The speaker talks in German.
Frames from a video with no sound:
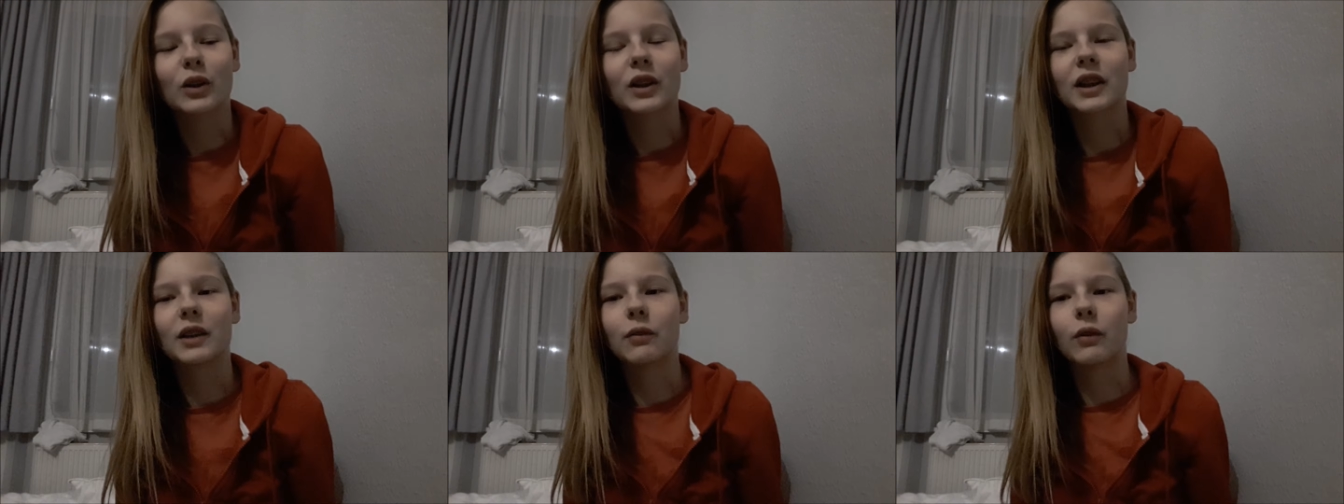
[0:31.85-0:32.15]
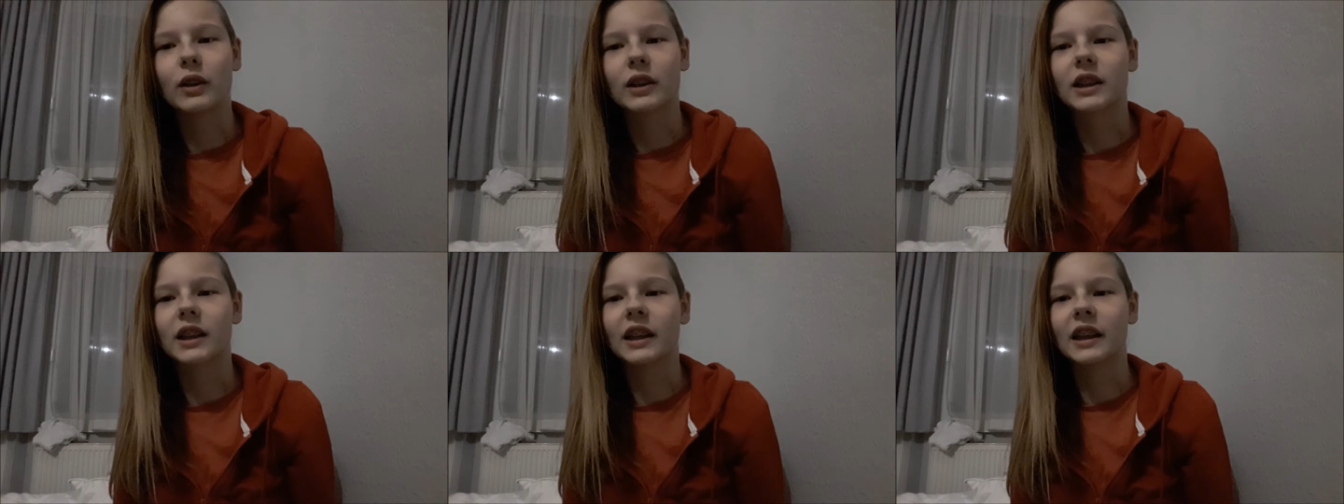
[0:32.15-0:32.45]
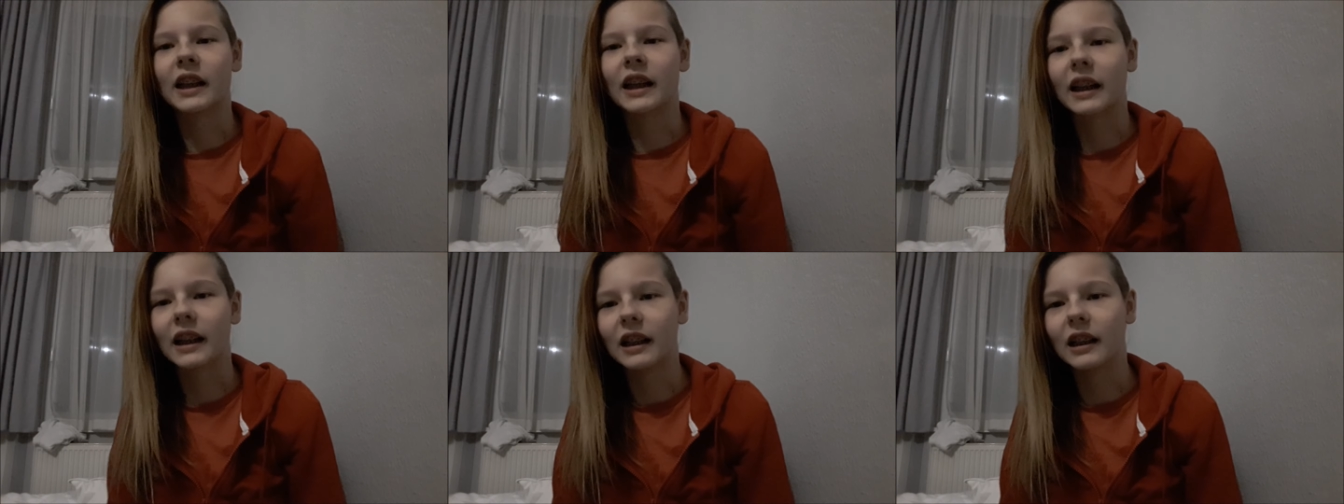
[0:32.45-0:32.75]
Und ich wollte
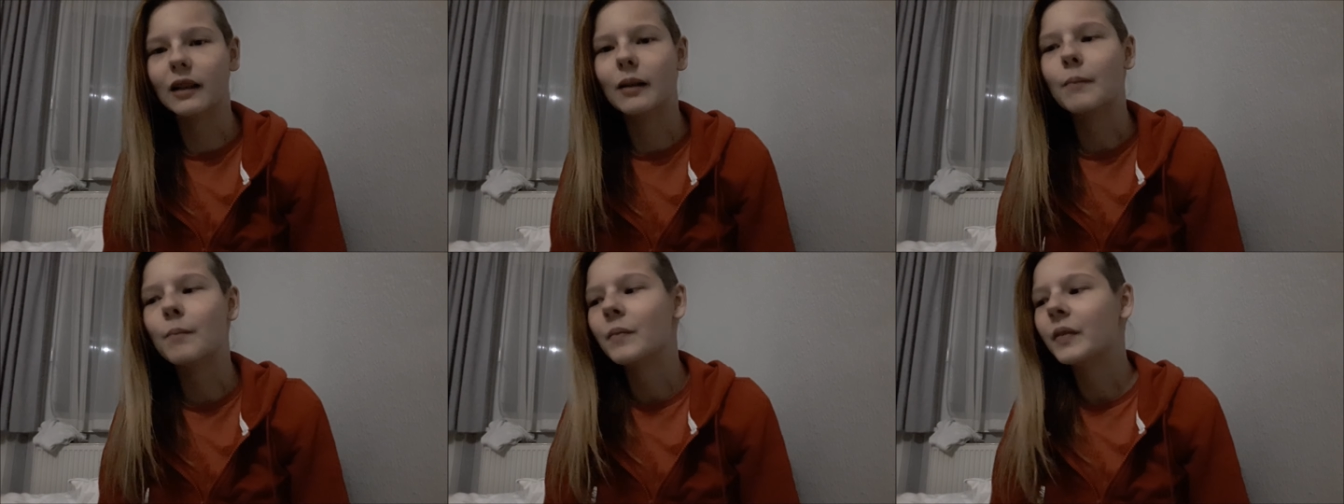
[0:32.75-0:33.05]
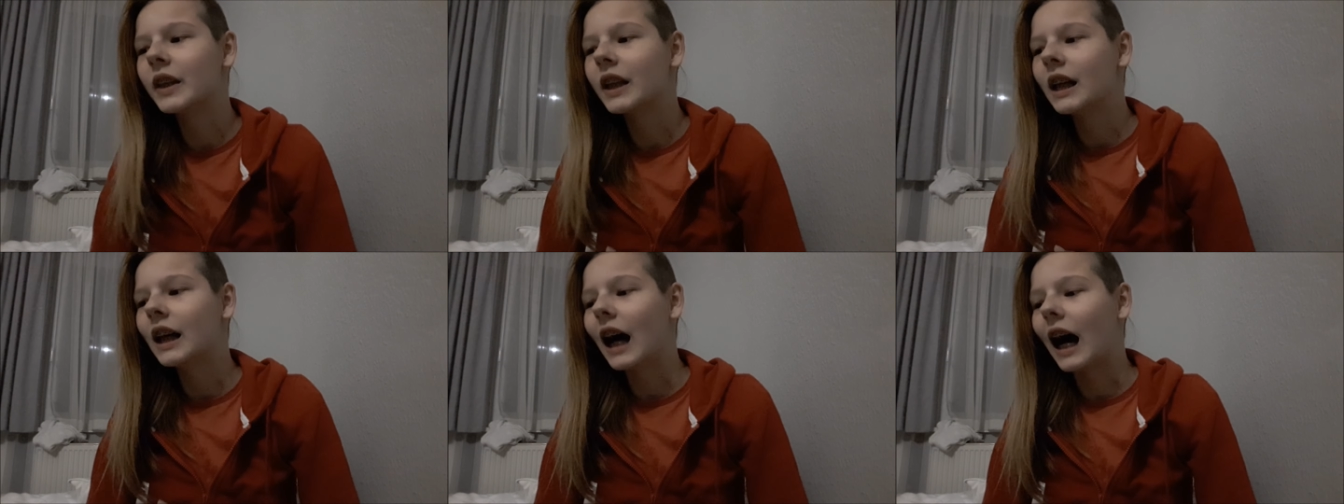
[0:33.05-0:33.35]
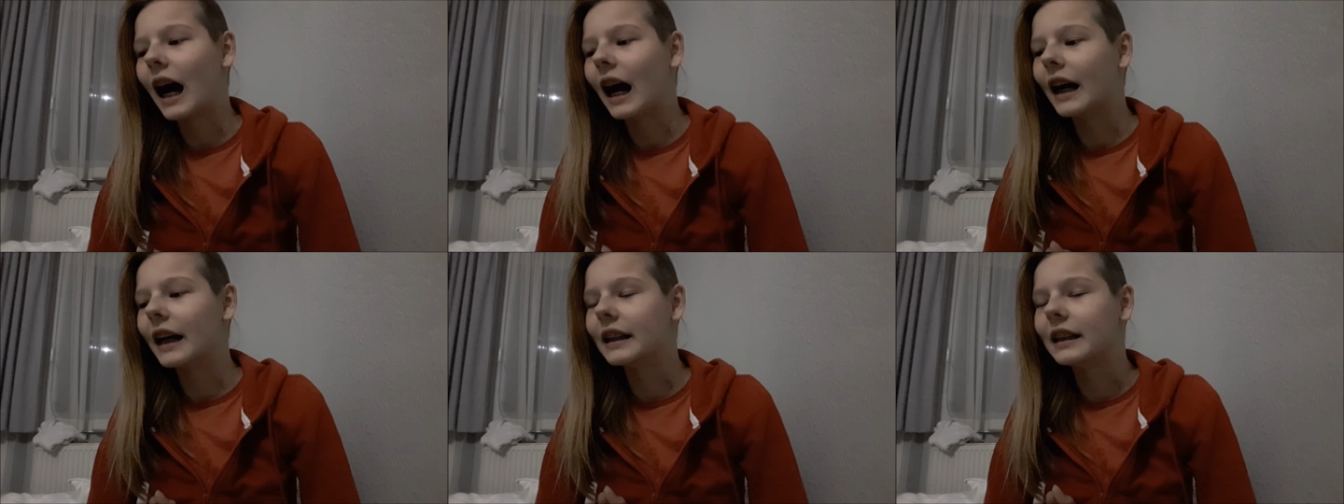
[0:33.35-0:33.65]
generell
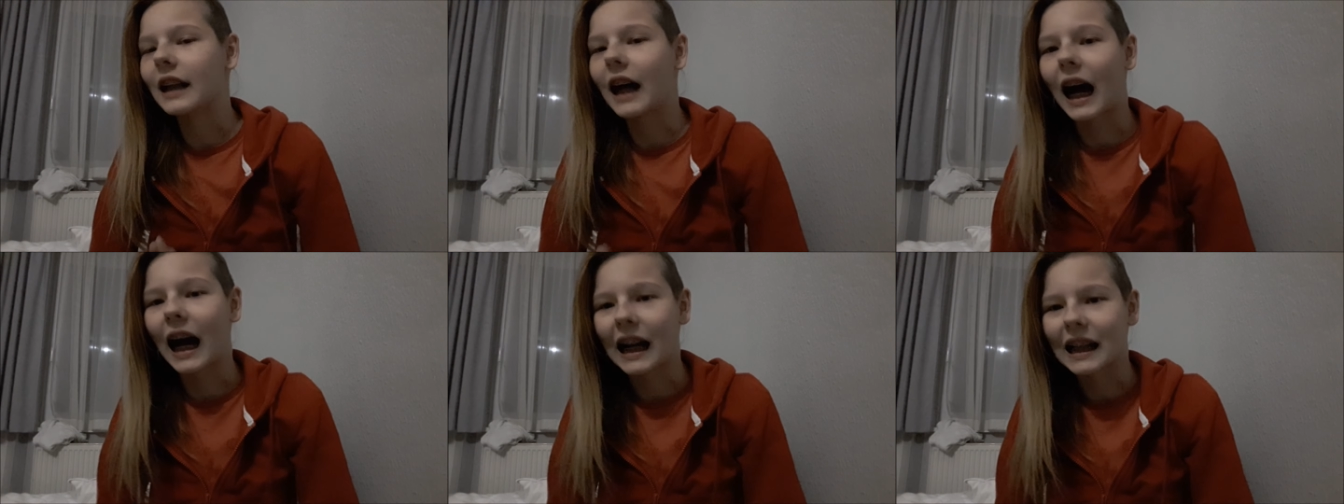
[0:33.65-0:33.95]
ein